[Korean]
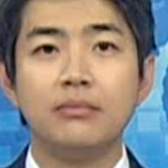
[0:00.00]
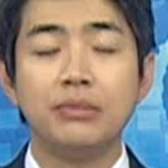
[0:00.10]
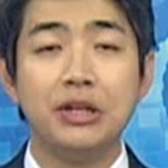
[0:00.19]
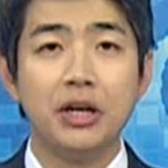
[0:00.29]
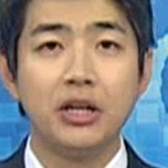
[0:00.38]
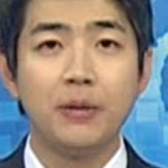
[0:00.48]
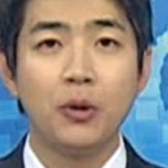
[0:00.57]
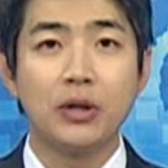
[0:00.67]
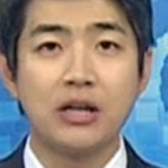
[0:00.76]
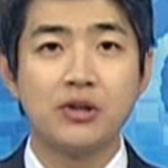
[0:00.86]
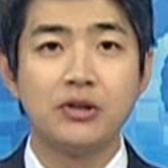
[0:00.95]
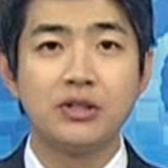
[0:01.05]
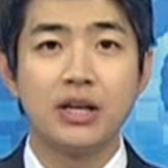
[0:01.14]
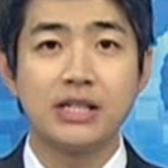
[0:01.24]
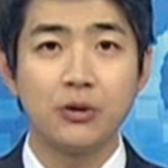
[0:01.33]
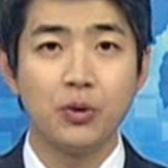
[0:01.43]
비례대표
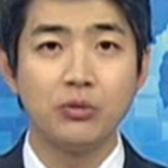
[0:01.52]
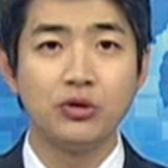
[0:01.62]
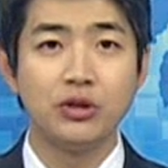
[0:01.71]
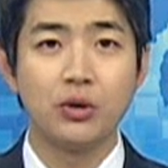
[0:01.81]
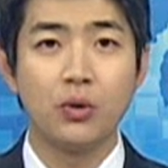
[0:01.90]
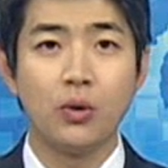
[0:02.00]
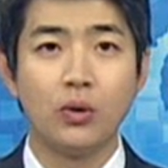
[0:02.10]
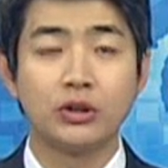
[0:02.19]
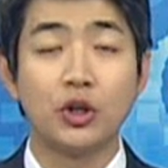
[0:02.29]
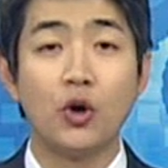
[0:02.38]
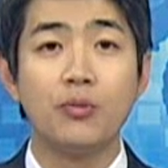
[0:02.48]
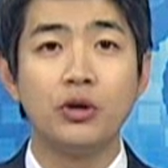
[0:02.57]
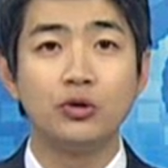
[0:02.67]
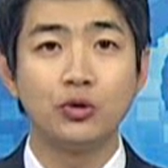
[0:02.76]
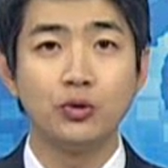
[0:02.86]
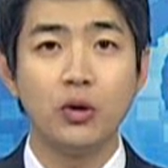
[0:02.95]
당선자 사퇴 문제로
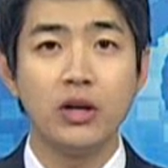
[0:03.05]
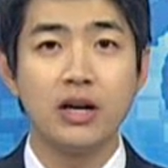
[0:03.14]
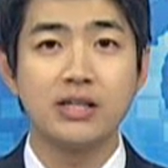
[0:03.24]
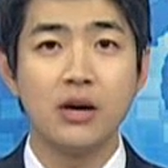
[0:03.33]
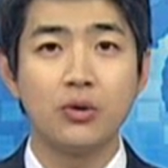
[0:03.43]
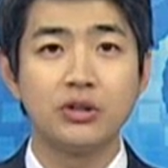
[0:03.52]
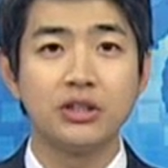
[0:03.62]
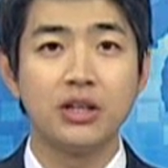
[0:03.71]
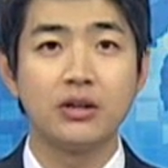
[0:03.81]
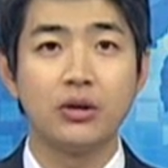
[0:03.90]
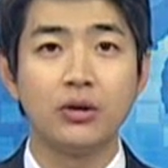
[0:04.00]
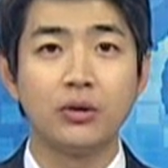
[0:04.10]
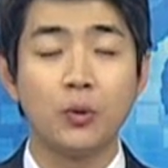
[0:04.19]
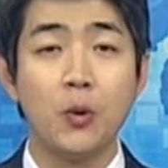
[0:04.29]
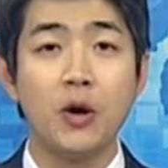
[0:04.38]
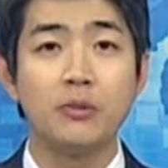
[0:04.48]
정면 충돌 양상으로
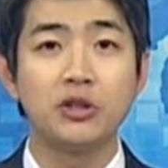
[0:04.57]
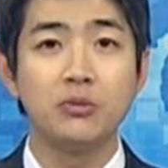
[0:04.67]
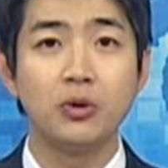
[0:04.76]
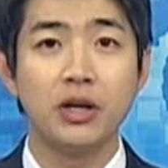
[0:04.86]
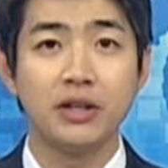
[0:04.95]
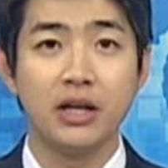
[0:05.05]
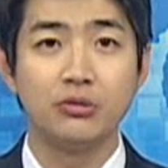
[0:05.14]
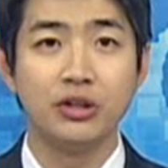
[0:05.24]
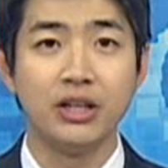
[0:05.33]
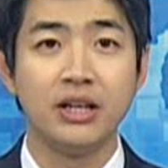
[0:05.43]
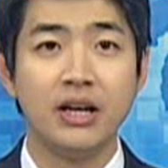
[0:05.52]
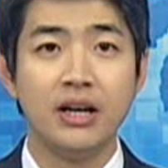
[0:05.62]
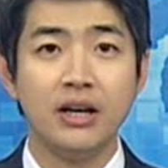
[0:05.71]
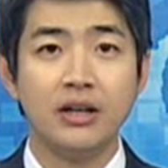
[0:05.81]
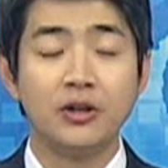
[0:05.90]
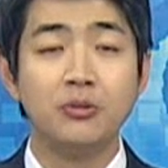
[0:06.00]
치닫던 통합진보당 내분이 네
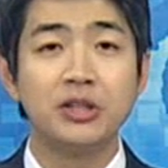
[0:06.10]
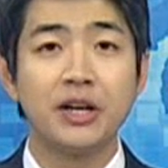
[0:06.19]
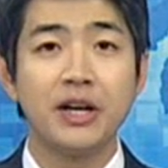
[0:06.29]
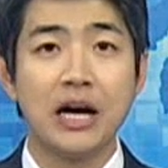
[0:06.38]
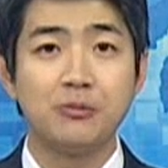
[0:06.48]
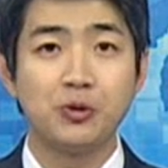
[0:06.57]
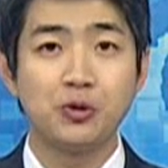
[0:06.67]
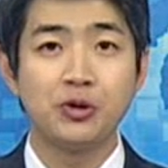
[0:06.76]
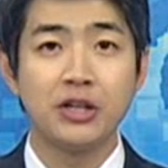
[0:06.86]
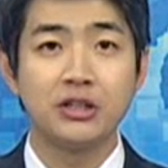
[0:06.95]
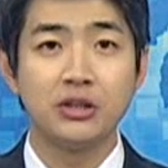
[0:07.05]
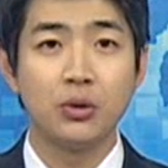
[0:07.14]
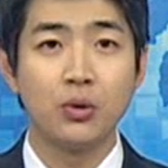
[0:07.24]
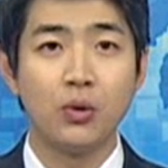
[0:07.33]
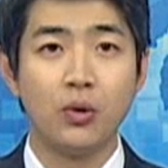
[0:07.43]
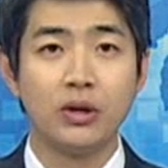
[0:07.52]
검찰의 압수수색
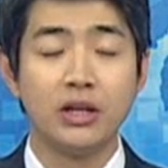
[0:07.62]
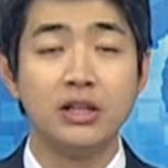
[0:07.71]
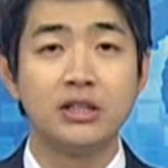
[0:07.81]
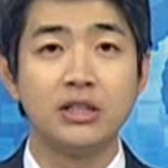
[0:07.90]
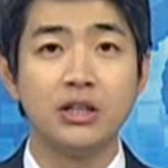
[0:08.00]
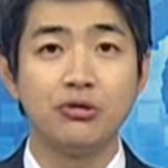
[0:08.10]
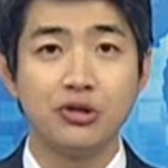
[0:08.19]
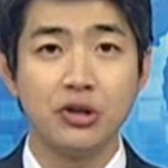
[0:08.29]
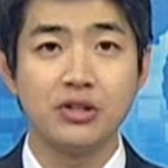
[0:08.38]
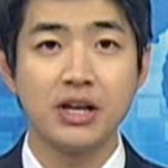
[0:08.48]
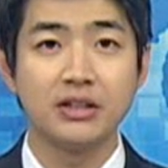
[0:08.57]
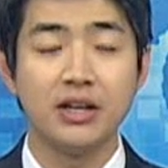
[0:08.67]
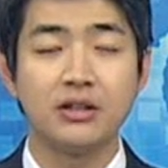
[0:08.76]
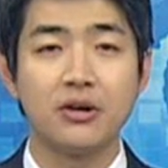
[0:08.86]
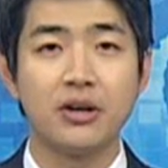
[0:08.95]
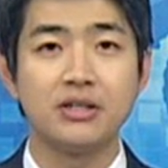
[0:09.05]
시도로 일시 휴전
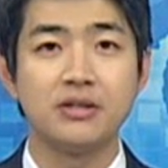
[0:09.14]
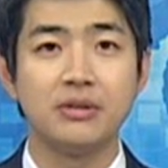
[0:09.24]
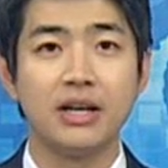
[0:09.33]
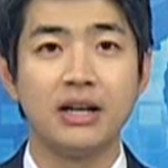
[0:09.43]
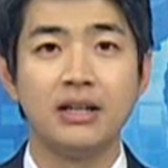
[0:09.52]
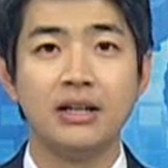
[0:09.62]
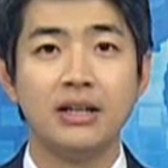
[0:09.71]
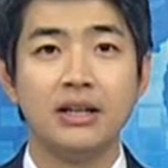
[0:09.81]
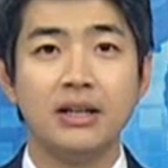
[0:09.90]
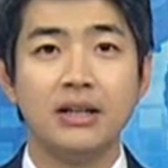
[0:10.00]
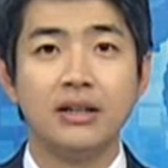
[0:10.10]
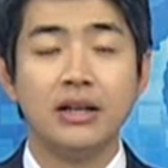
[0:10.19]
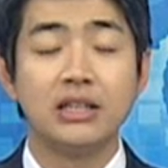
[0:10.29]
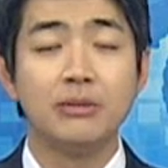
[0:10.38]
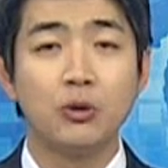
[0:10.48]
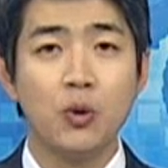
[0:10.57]
상태에 들어갔습니다.
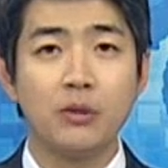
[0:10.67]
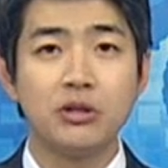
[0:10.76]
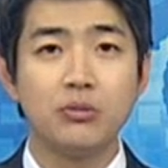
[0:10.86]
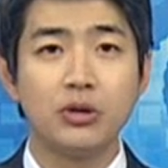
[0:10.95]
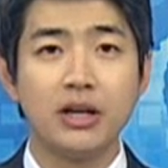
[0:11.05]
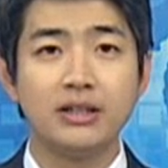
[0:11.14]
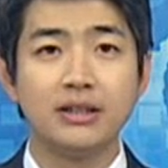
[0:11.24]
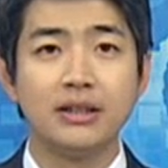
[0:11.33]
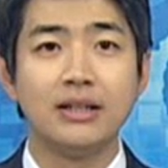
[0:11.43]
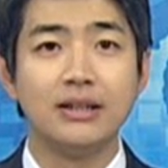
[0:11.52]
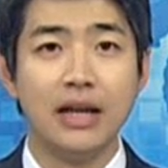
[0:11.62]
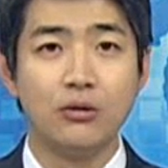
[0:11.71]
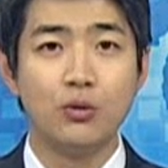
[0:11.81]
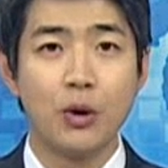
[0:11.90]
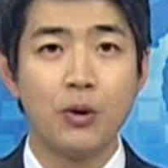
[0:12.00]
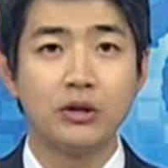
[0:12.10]
하지만 통합진보당은
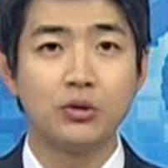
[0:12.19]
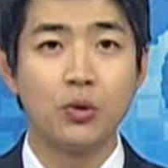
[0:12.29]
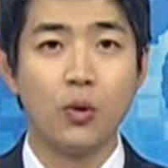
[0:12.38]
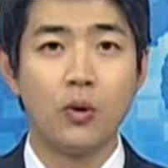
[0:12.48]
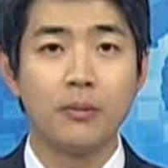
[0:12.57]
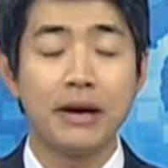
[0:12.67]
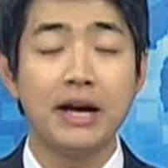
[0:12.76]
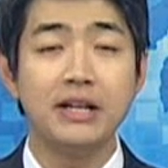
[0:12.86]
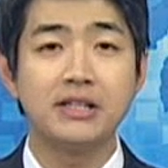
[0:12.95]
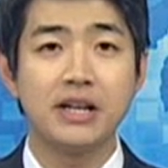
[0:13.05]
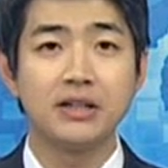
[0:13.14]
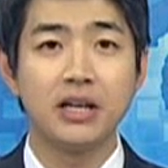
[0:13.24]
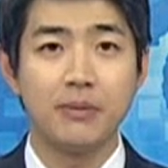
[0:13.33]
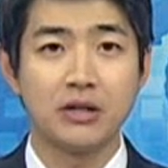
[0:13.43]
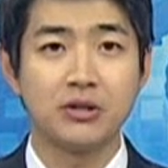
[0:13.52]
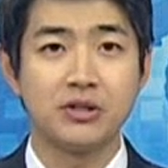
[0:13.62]
내후 외환으로 패닉
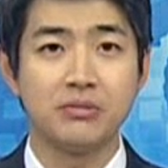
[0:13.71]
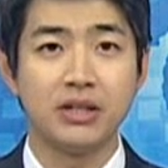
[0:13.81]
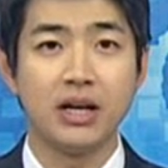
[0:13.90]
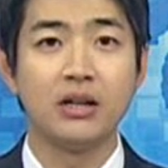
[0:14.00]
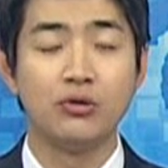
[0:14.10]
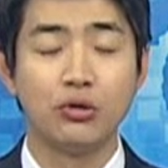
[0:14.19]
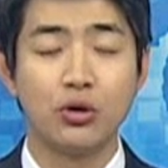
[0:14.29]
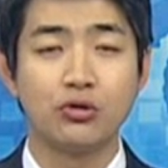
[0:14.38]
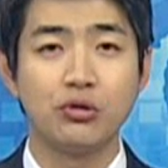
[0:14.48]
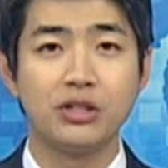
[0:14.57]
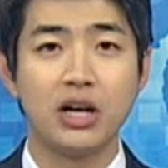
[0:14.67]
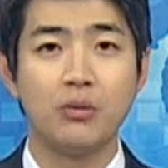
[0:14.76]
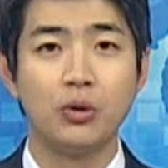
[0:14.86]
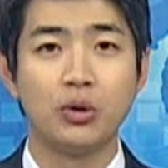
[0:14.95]
상태에 빠졌습니다. 육덕수 기자가